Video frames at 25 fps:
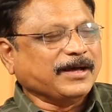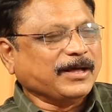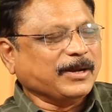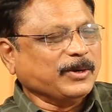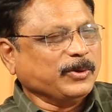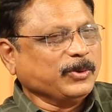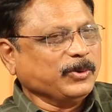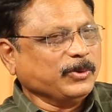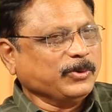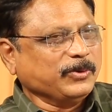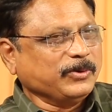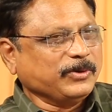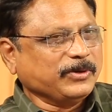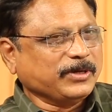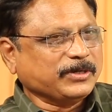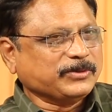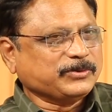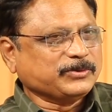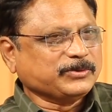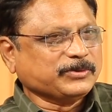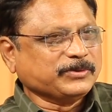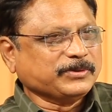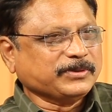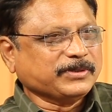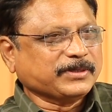అల్లు
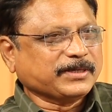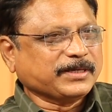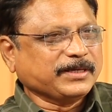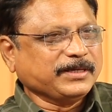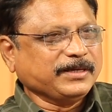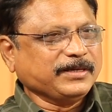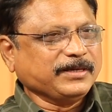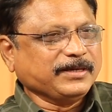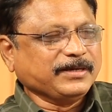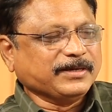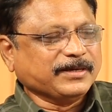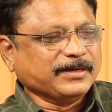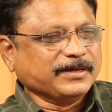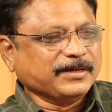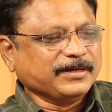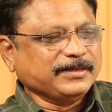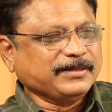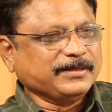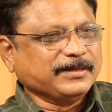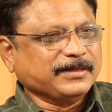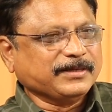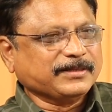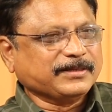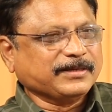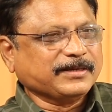అర్జున్కి గంగ
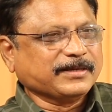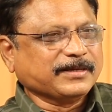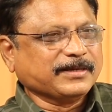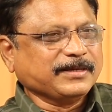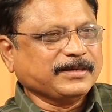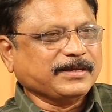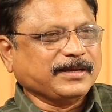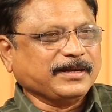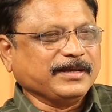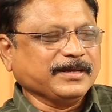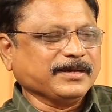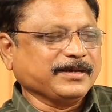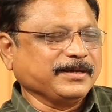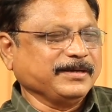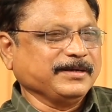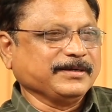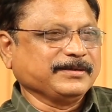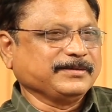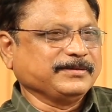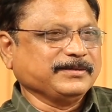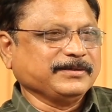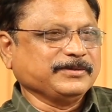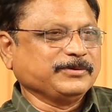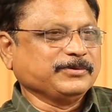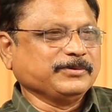జాతరకి ఎలా
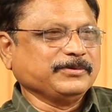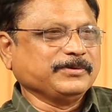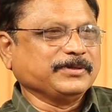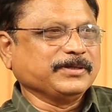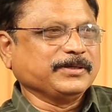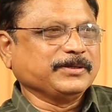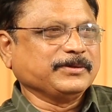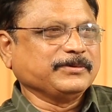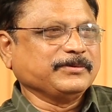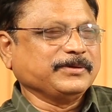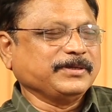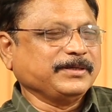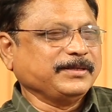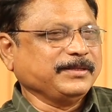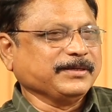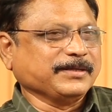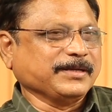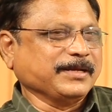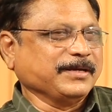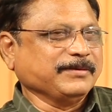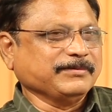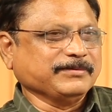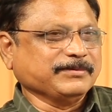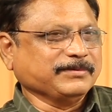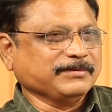కనెక్ట్ చేసి ఉంటారు అనేది
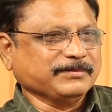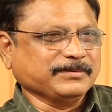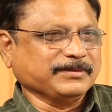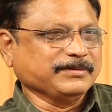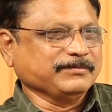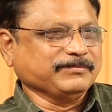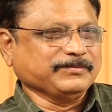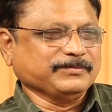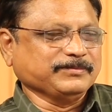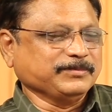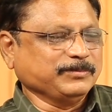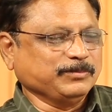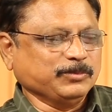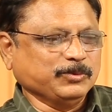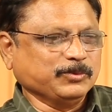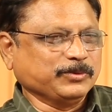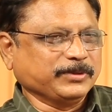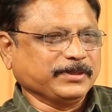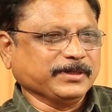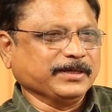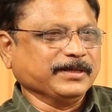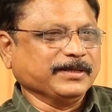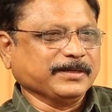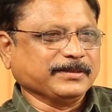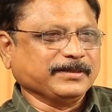
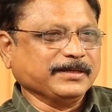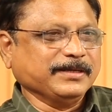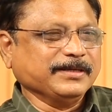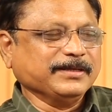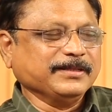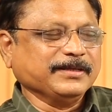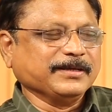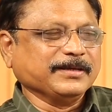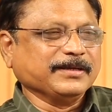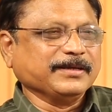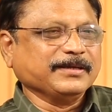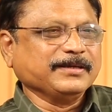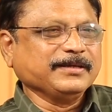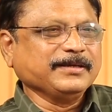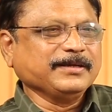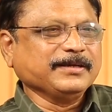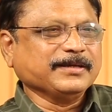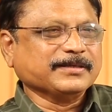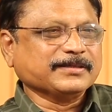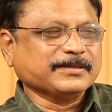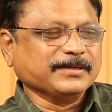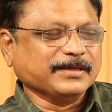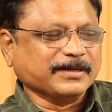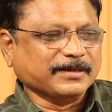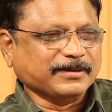పూర్తిగా నాకు తెలియదు కానీ
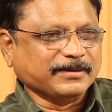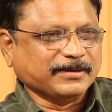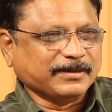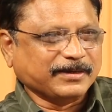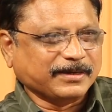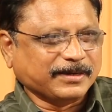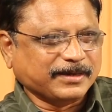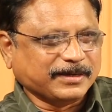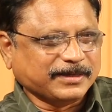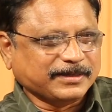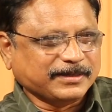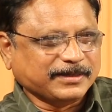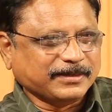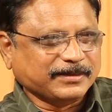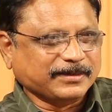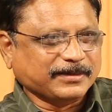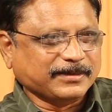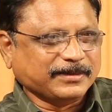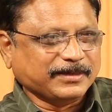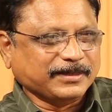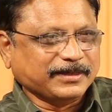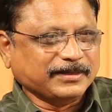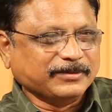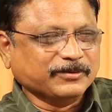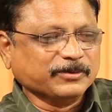అసలు అలా
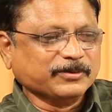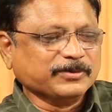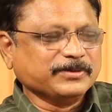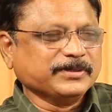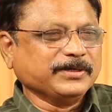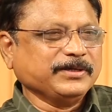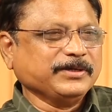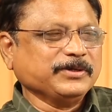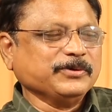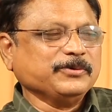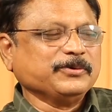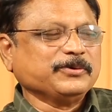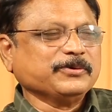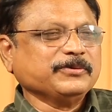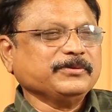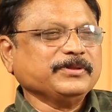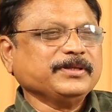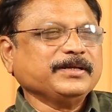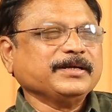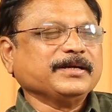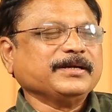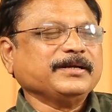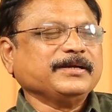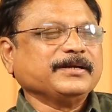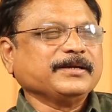ఎందుకు జరిగి
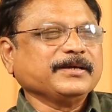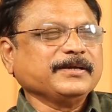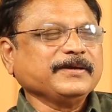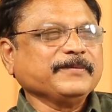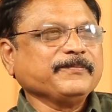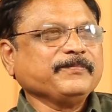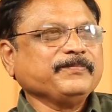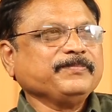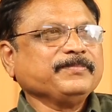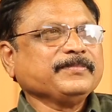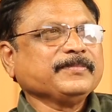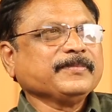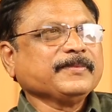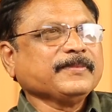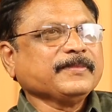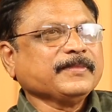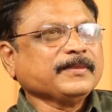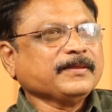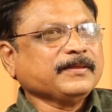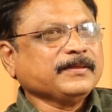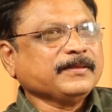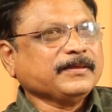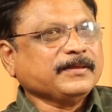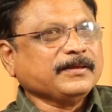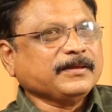ఉంటుంది అంటే
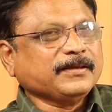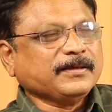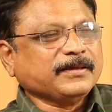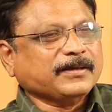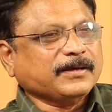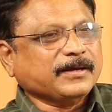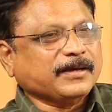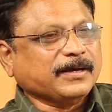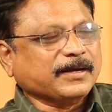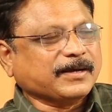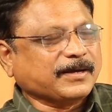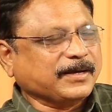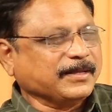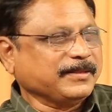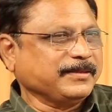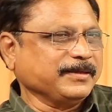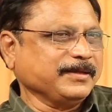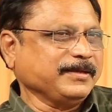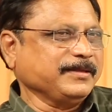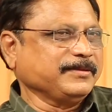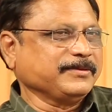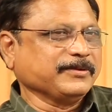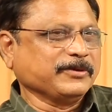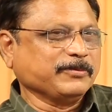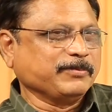ఆ
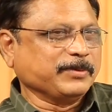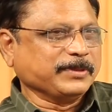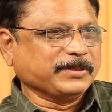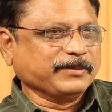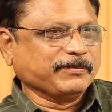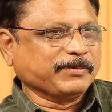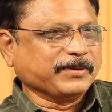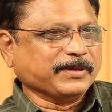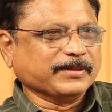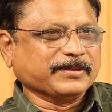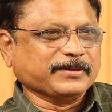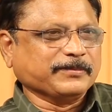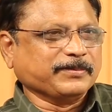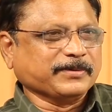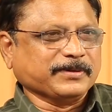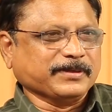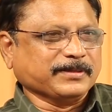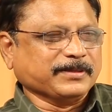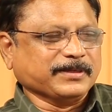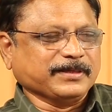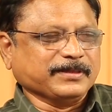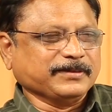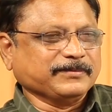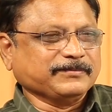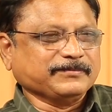కథే తిరుపతి ప్రాంతపు కథ